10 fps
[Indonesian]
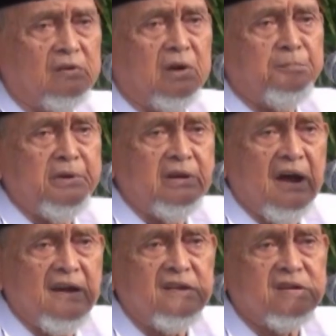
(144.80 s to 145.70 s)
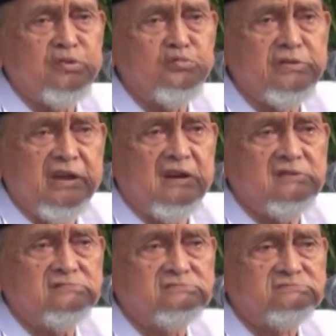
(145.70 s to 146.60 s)
Allah pindahkan ke dunia
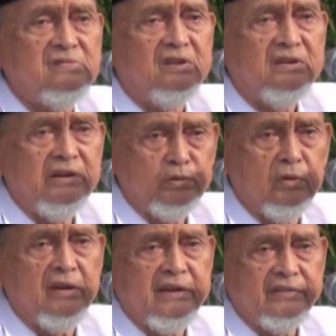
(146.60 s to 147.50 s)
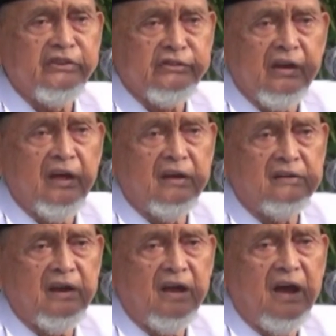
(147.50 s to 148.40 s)
itulah kita
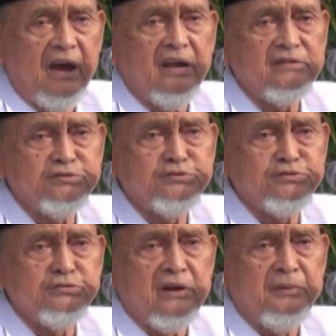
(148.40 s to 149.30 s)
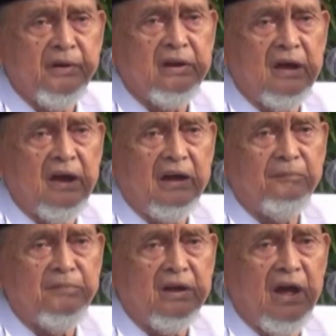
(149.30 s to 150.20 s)
sekarang anak cucu daripada
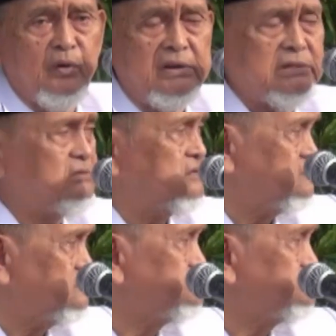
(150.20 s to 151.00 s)
Adam dan Hawa itu.